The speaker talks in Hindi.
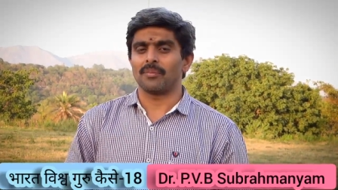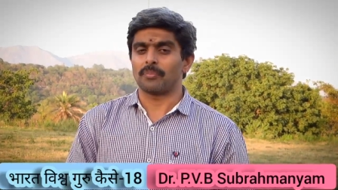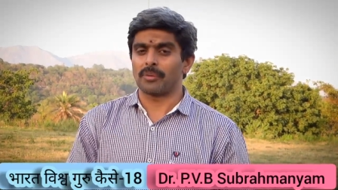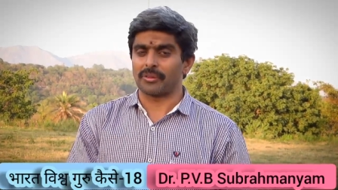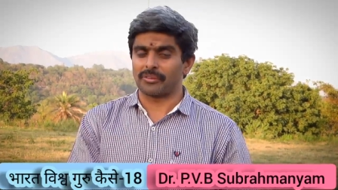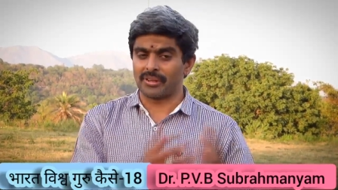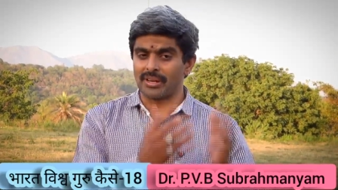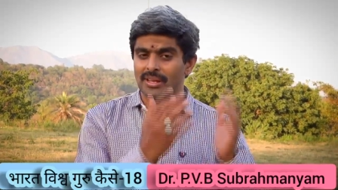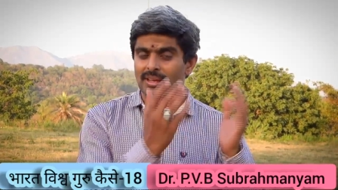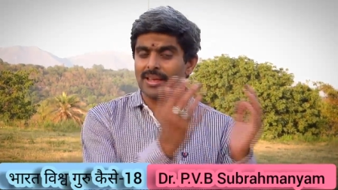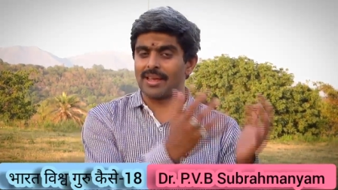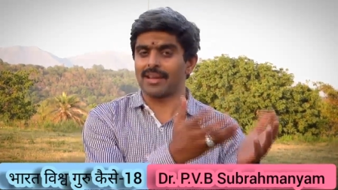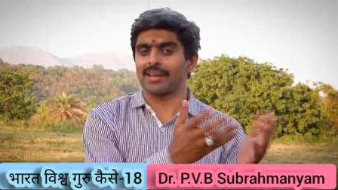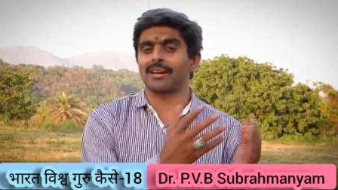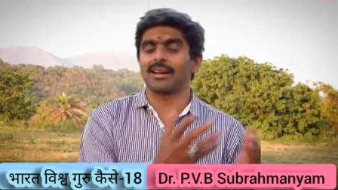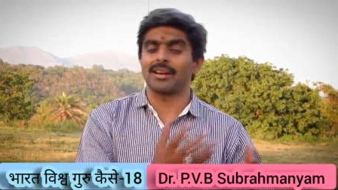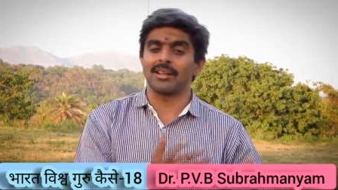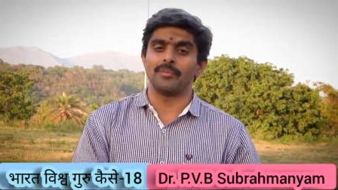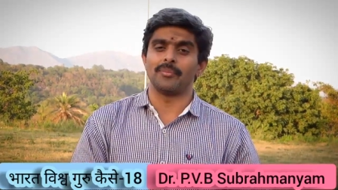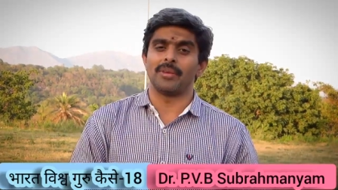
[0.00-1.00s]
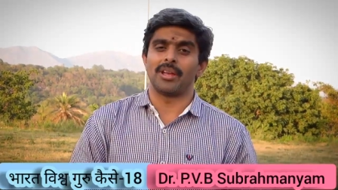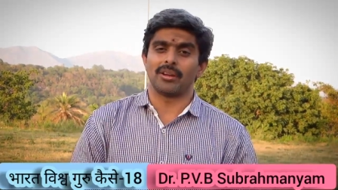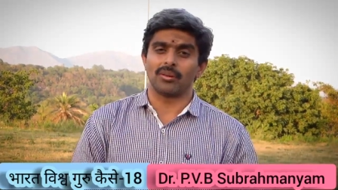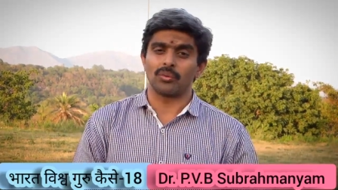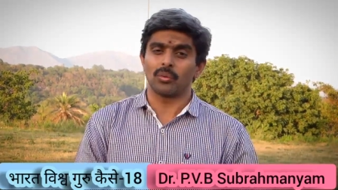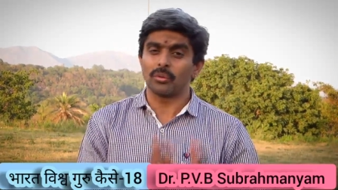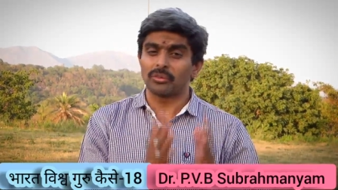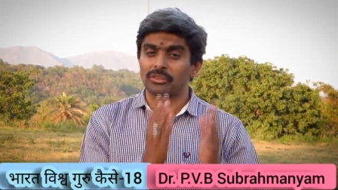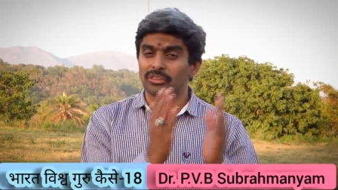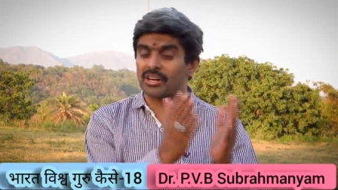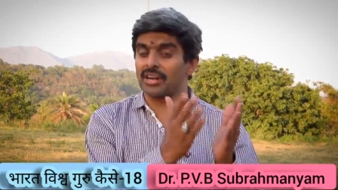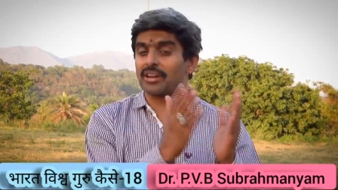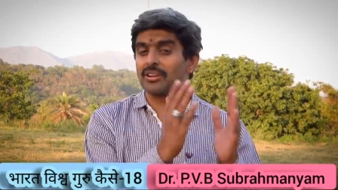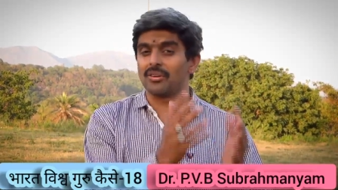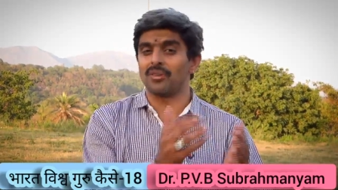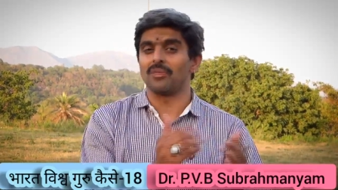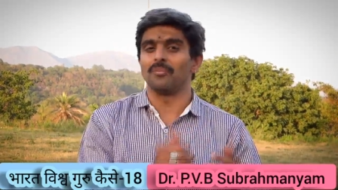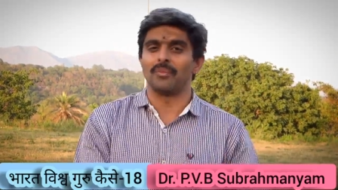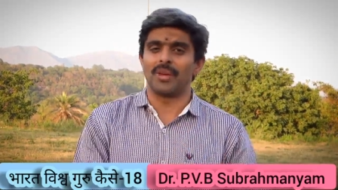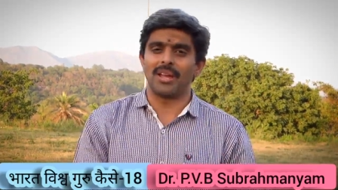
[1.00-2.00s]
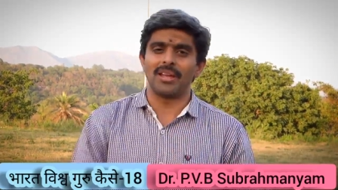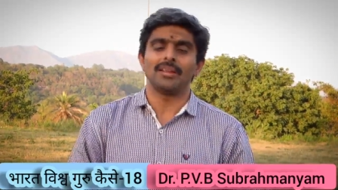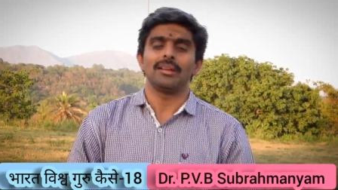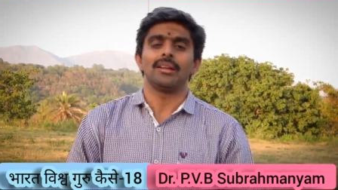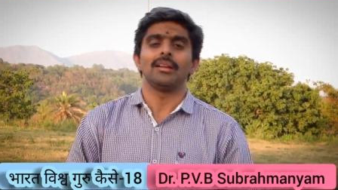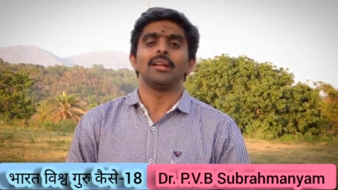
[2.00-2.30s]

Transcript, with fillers: पिछले एक कड़ी में कुछ कड़ियों में